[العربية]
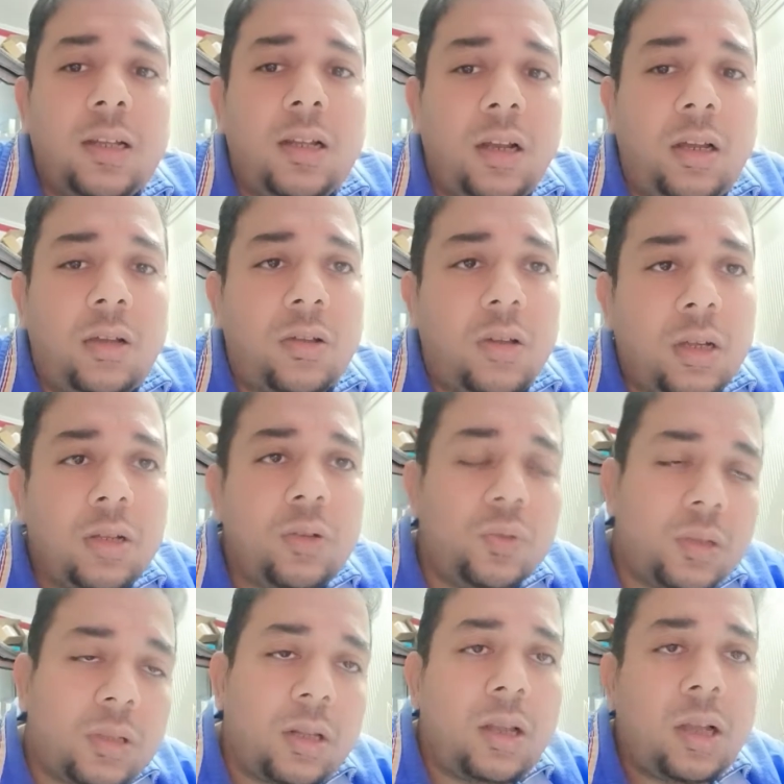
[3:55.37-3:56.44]
الحجارة
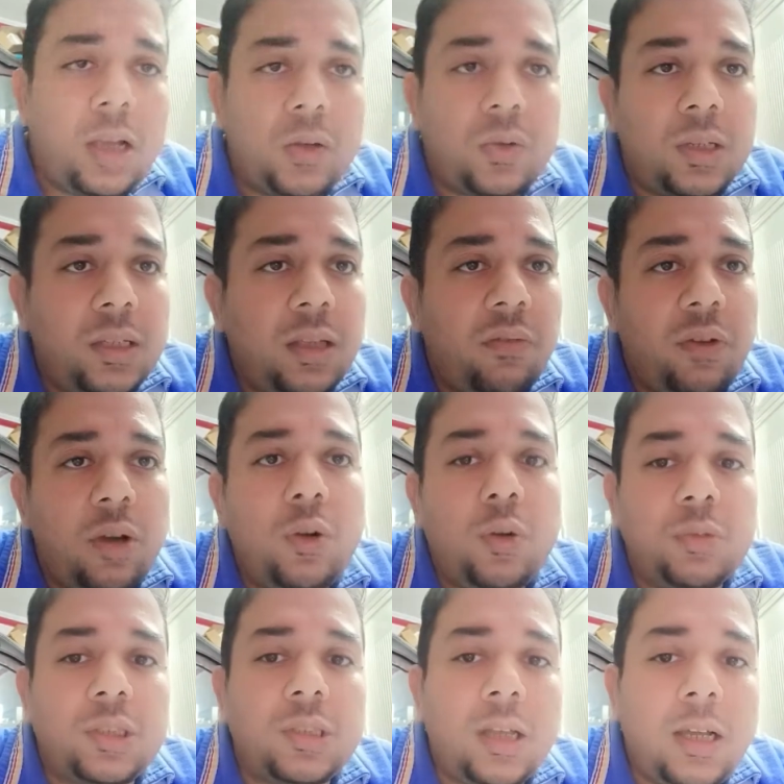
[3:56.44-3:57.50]
وتطلعها وكده فهو
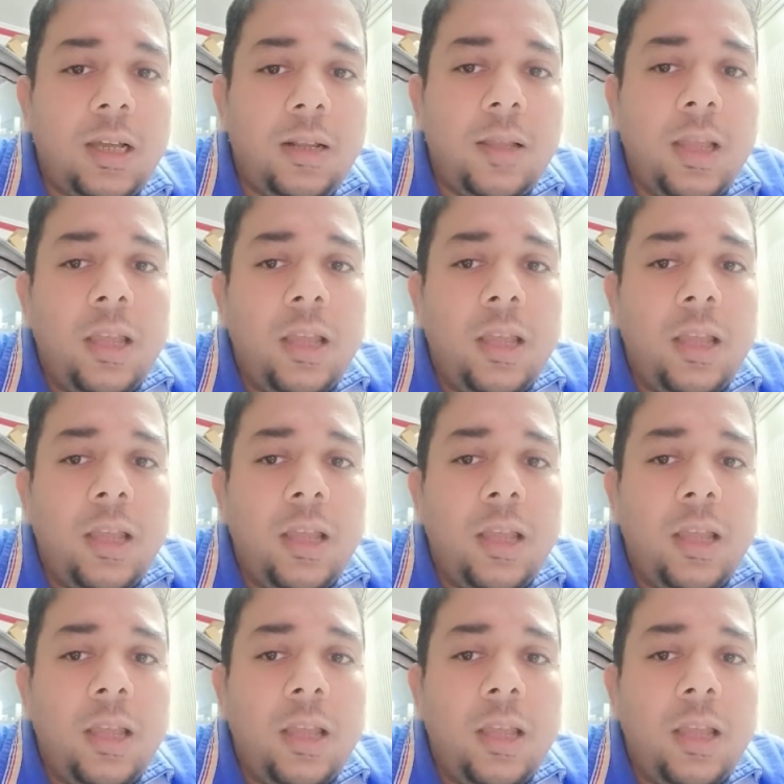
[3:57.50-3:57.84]
بيشتغل